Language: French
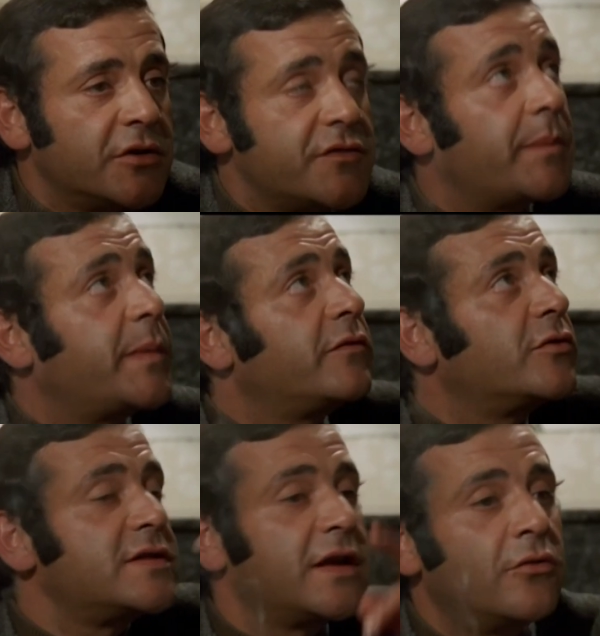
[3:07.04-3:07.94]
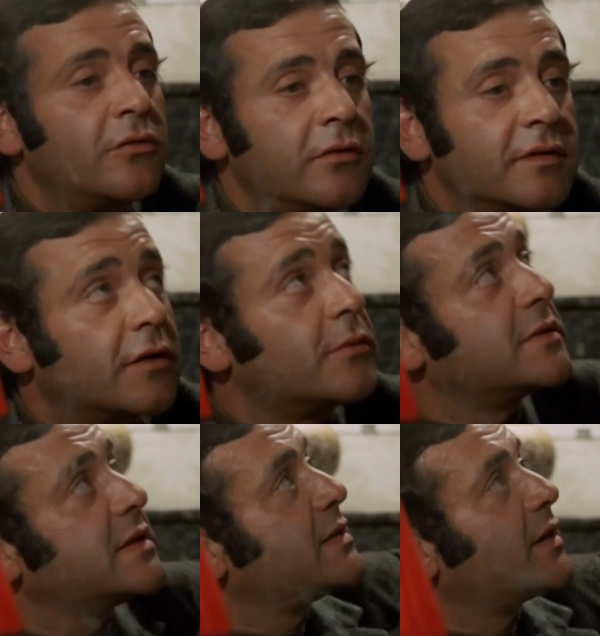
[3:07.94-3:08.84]
Par la mise en scène,
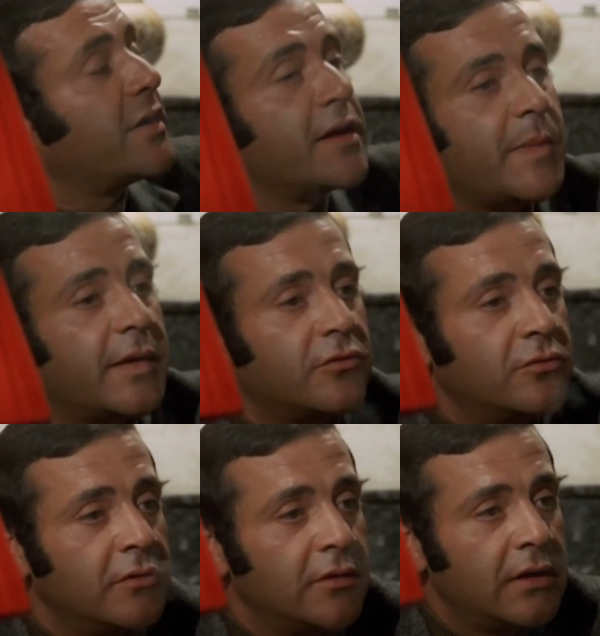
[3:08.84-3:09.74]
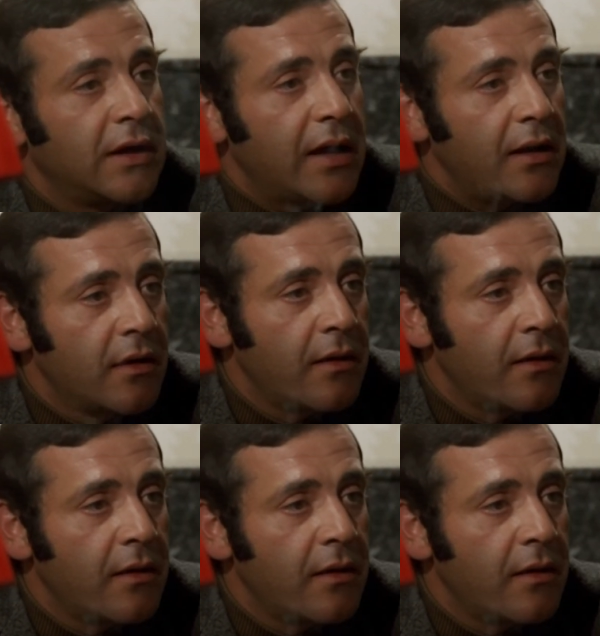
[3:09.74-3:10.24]
c'est-à-dire le placement des personnages dans un